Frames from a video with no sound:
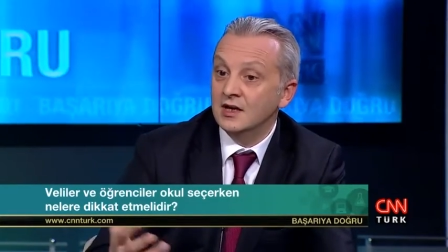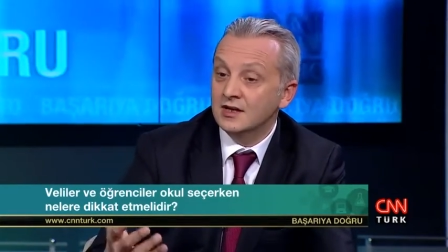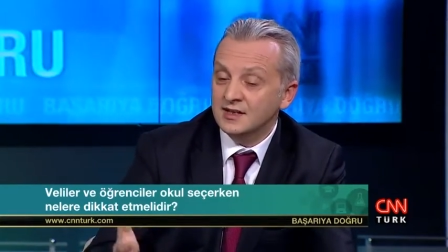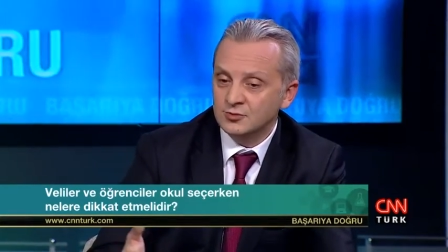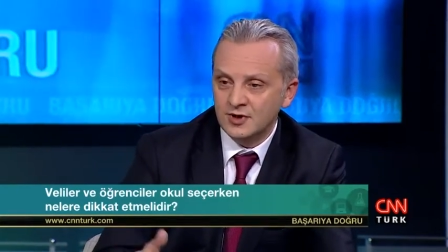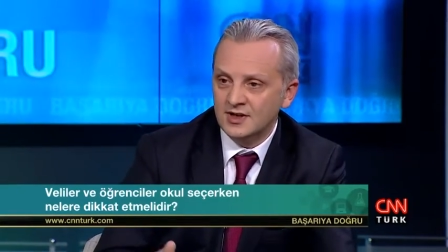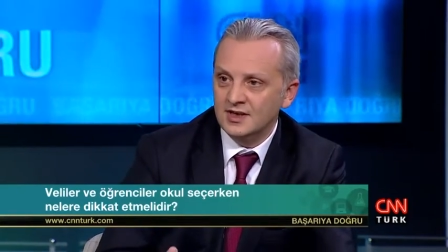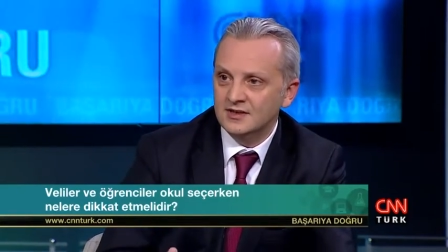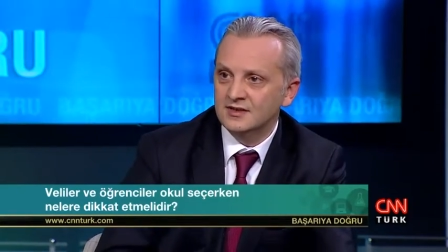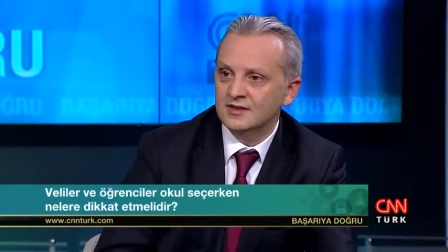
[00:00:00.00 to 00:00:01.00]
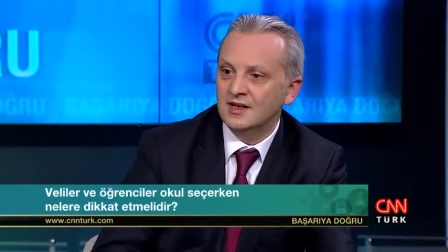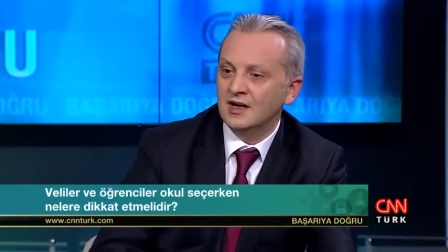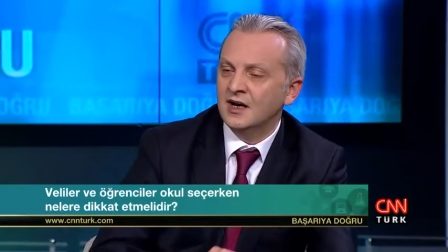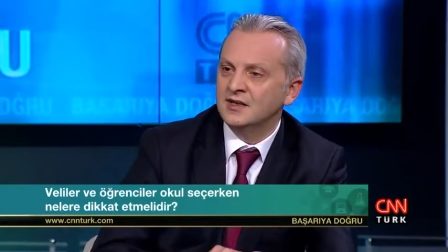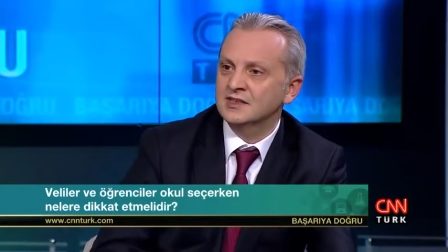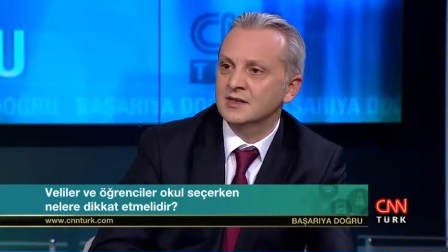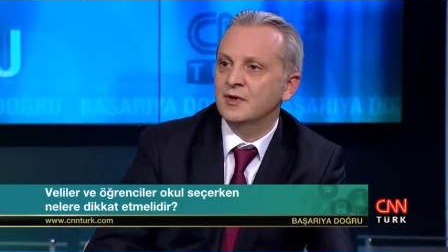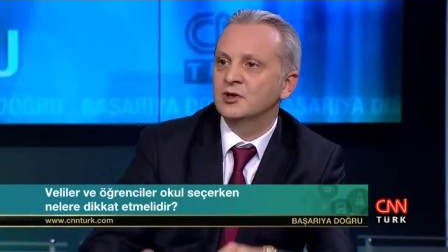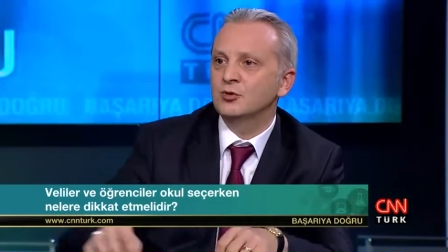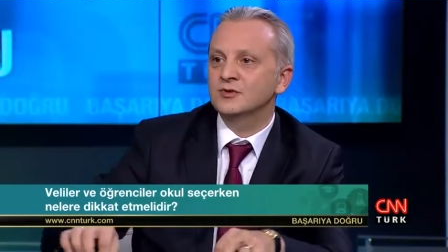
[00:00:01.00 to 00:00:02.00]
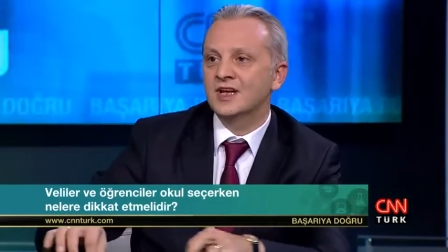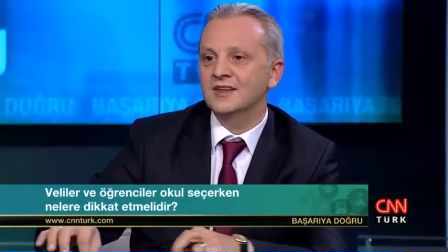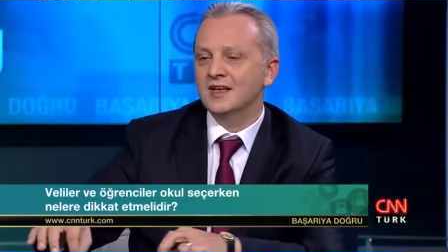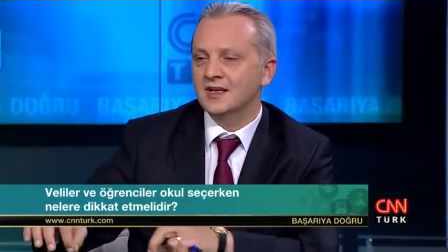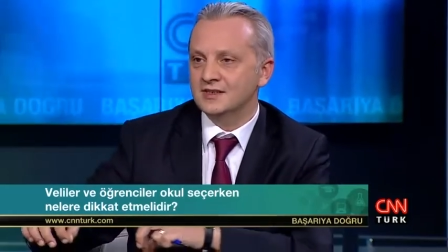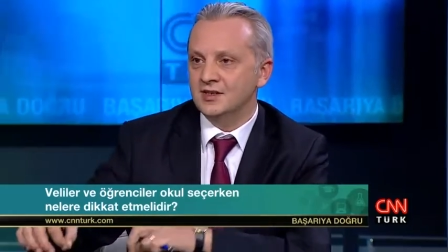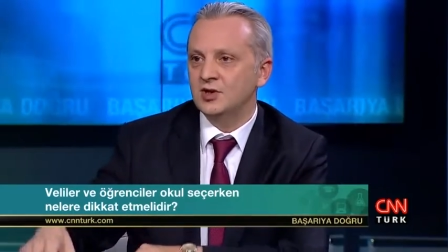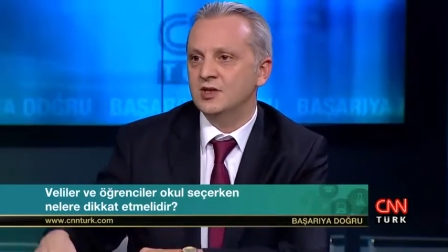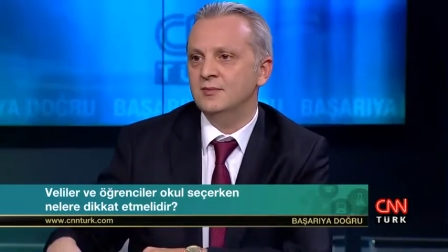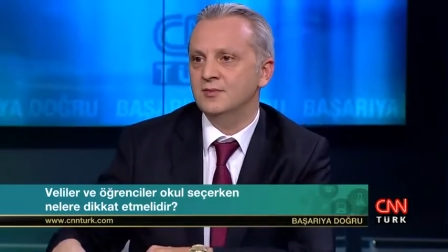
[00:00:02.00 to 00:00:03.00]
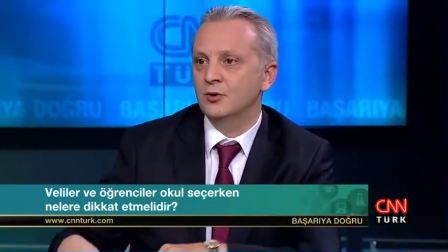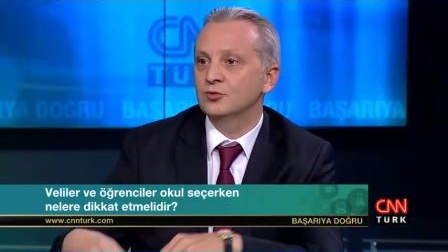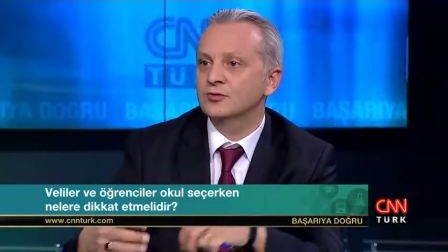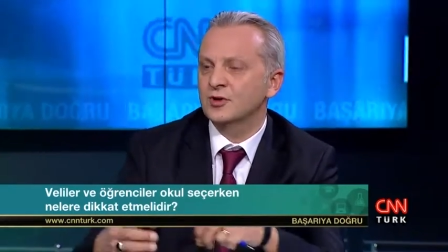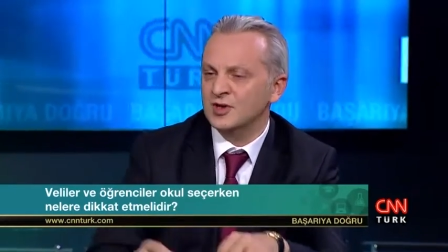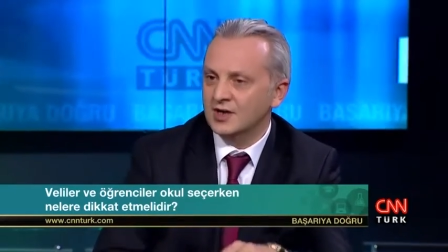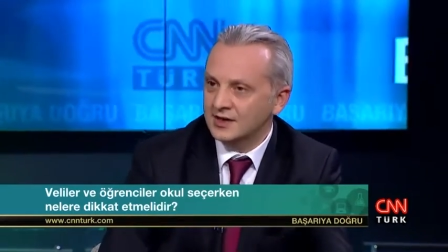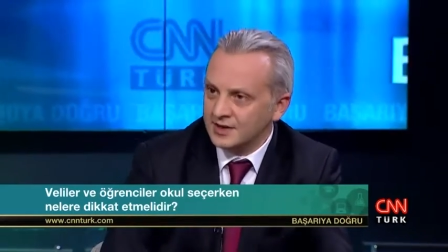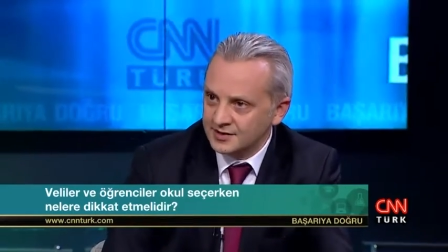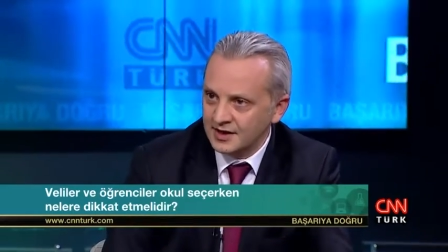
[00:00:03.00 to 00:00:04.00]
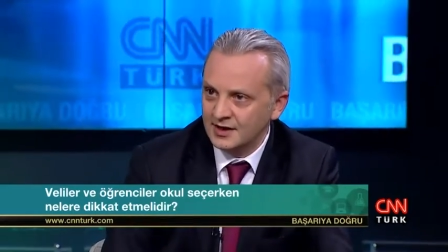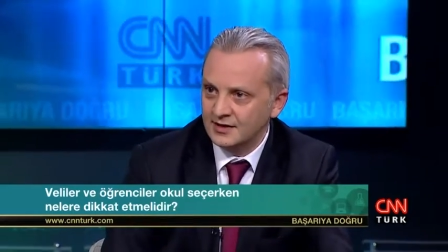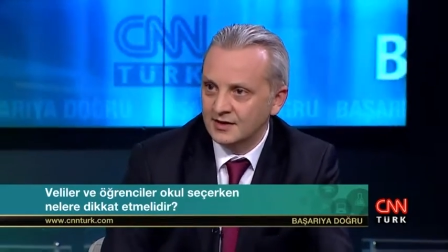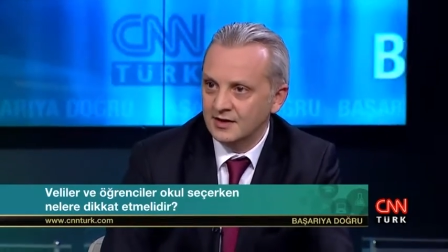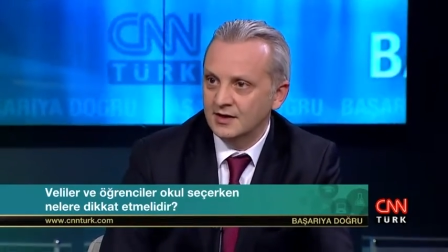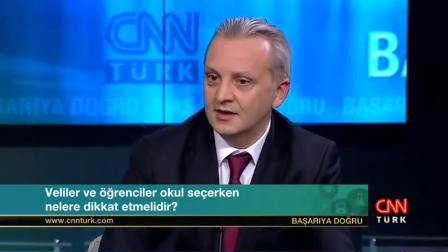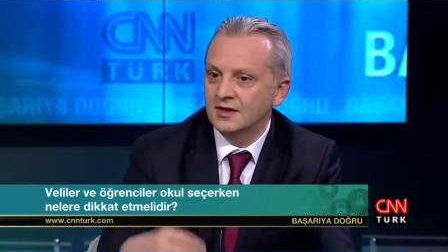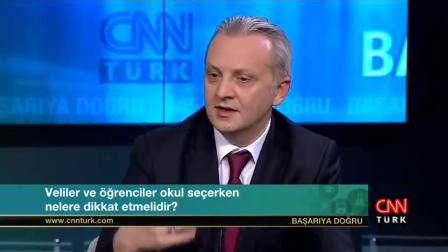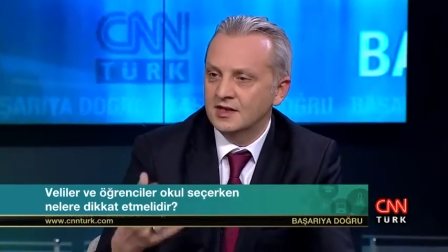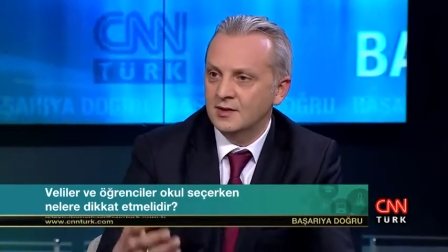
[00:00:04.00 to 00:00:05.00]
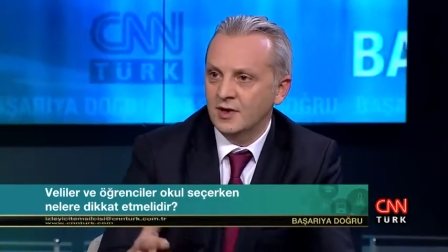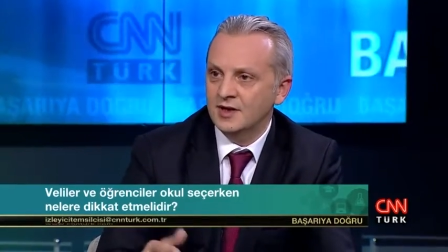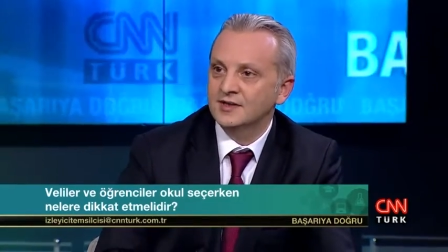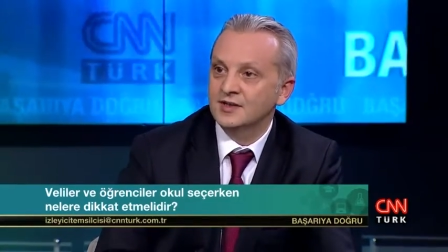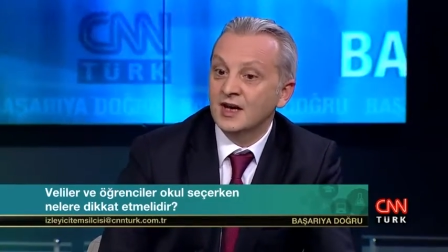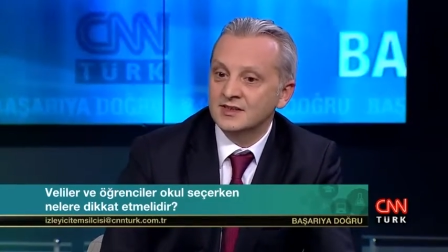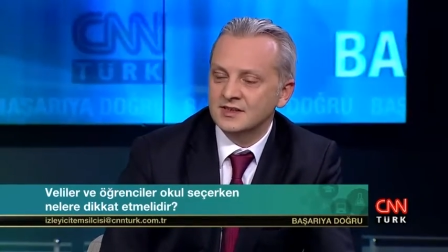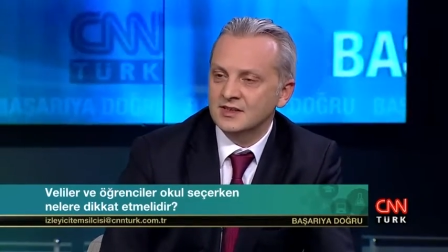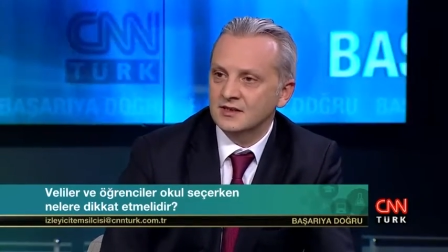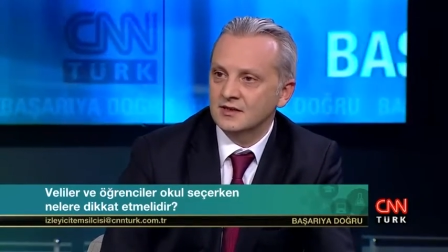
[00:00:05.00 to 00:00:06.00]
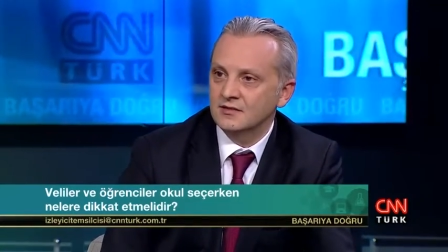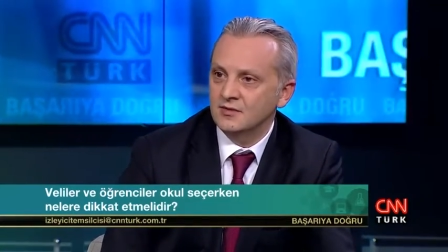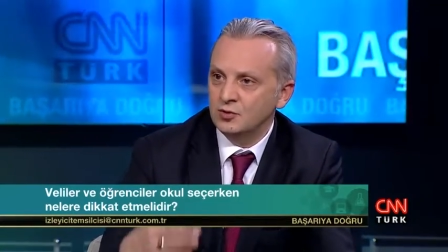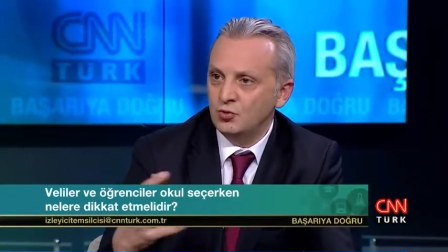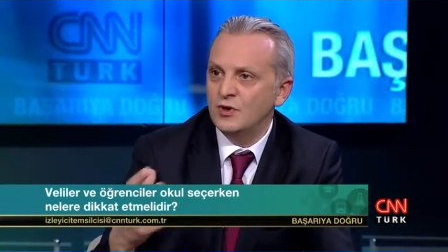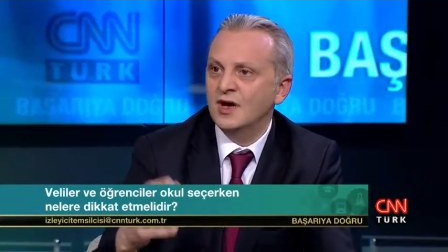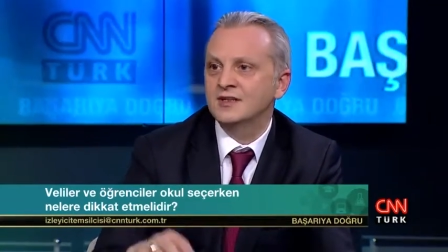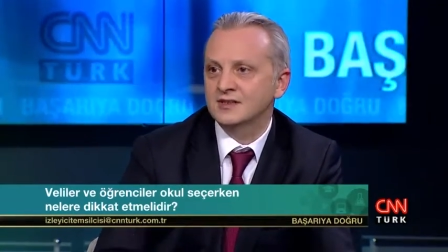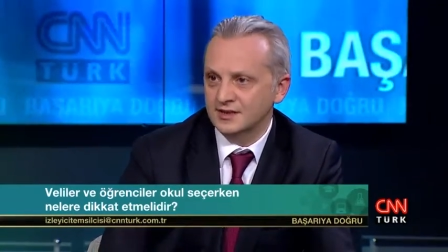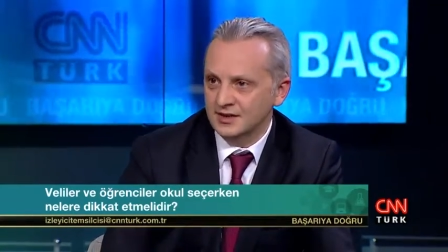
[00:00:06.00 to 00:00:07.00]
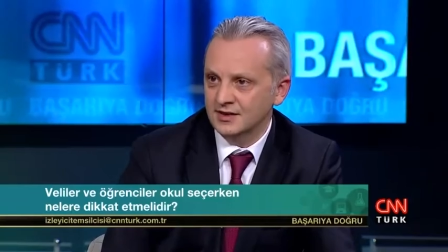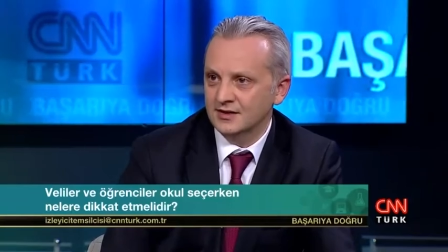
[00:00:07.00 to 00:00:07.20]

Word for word: Restorana gittiğinde aynı zamanda onun sandalyesini çekip oturtacak kadar da kibar, nazik bir dünya insanı